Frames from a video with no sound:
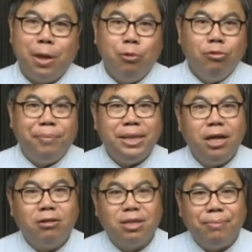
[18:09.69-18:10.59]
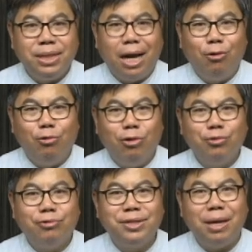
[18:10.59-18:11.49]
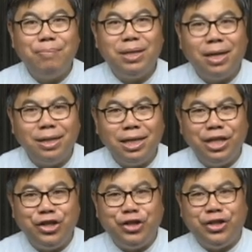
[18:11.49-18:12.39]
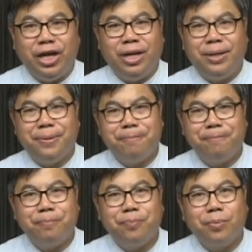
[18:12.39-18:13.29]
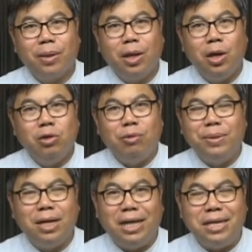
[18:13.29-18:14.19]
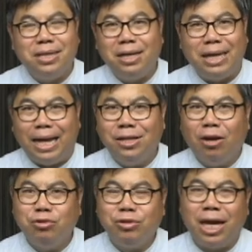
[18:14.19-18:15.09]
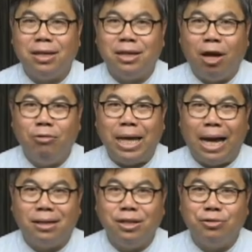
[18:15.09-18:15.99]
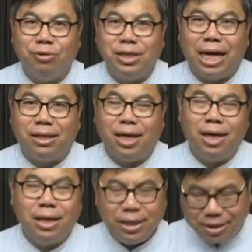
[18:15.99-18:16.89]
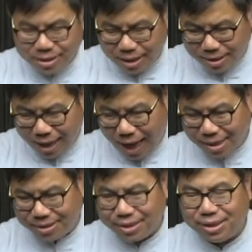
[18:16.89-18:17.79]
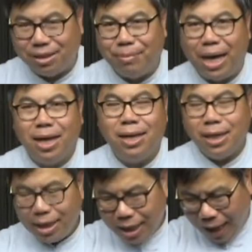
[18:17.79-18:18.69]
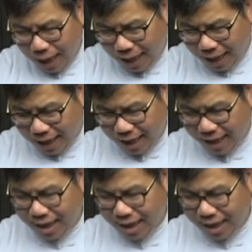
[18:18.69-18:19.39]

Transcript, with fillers: 我们要怎么样活出生命的意义呢？我们的人生难道就像老雅各所讲的“一声叹息”吗？唉，